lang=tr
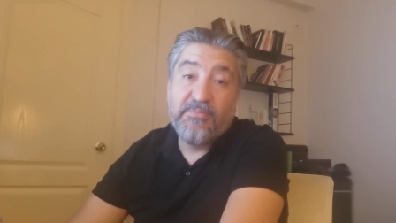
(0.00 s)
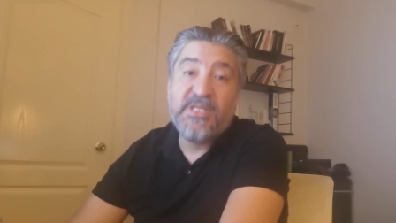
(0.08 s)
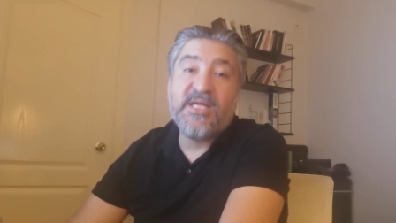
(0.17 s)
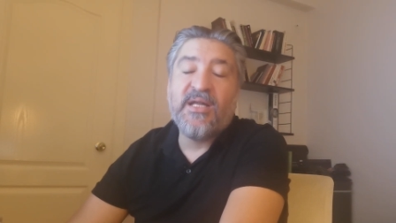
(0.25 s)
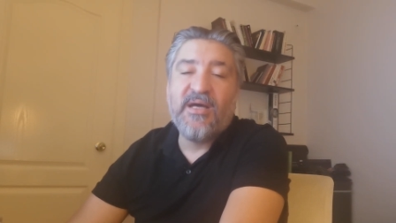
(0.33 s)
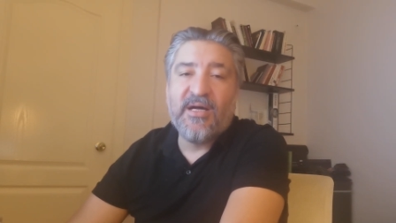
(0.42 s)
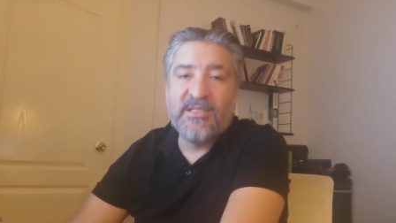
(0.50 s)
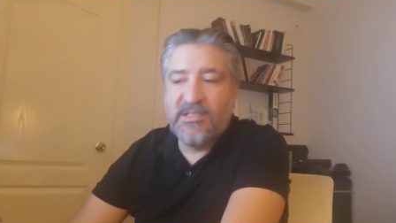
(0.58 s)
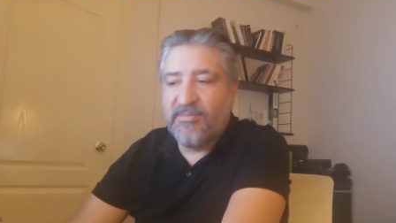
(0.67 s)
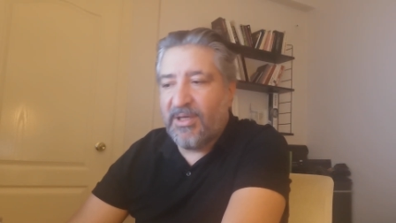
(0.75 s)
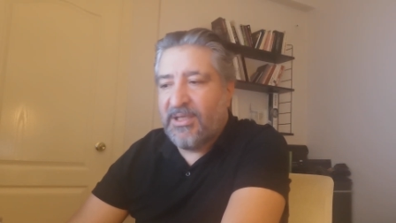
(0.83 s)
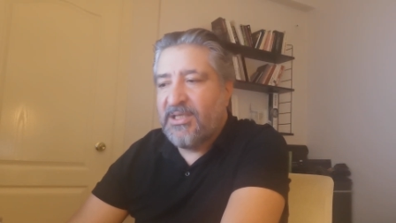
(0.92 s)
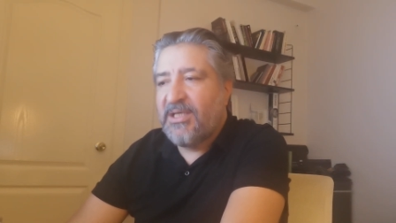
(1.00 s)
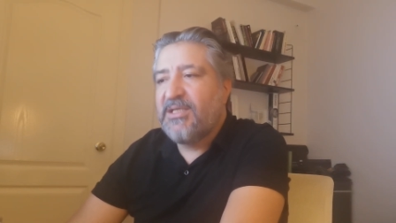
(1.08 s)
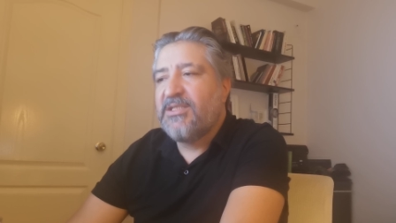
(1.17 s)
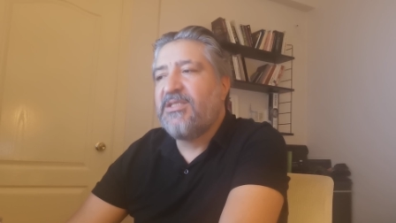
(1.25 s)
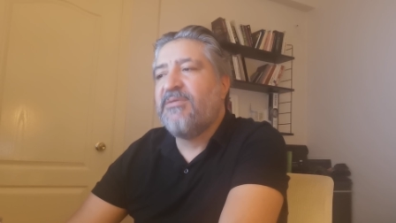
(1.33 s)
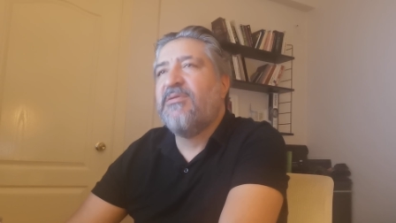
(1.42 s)
bir tane Atiba.
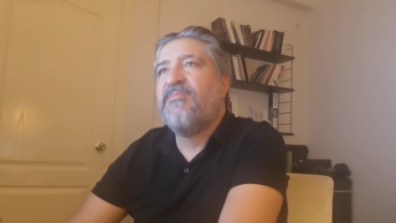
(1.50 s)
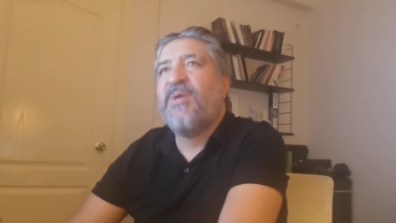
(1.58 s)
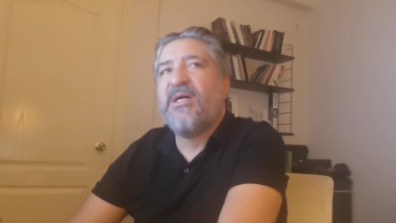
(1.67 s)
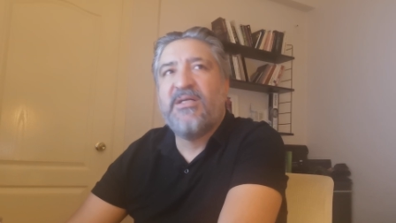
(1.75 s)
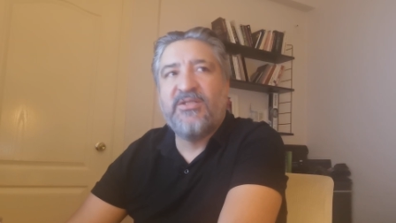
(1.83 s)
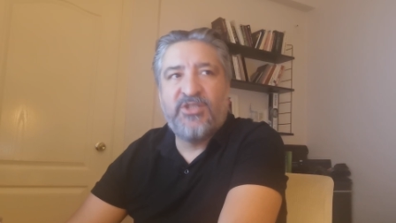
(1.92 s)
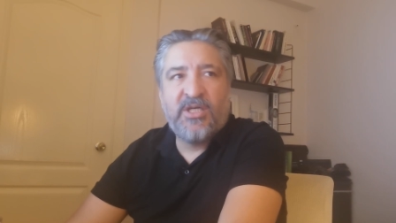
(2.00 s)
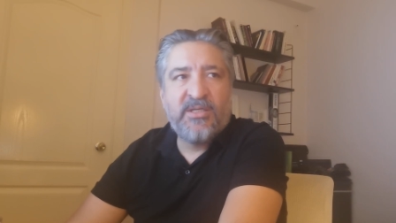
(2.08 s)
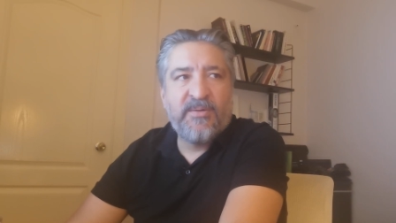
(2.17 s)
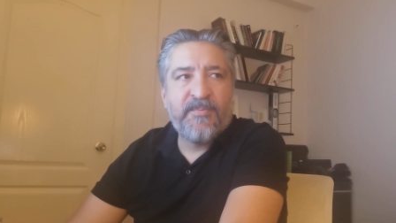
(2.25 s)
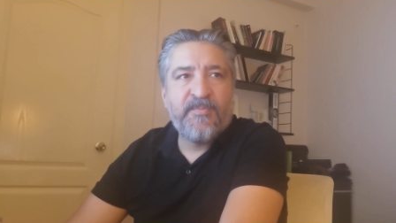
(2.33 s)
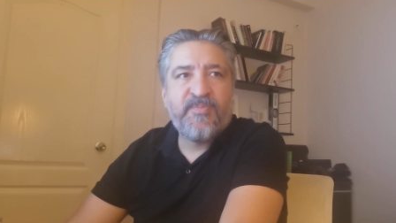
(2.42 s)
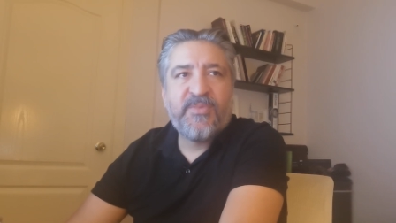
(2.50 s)
Şimdi bakılacak.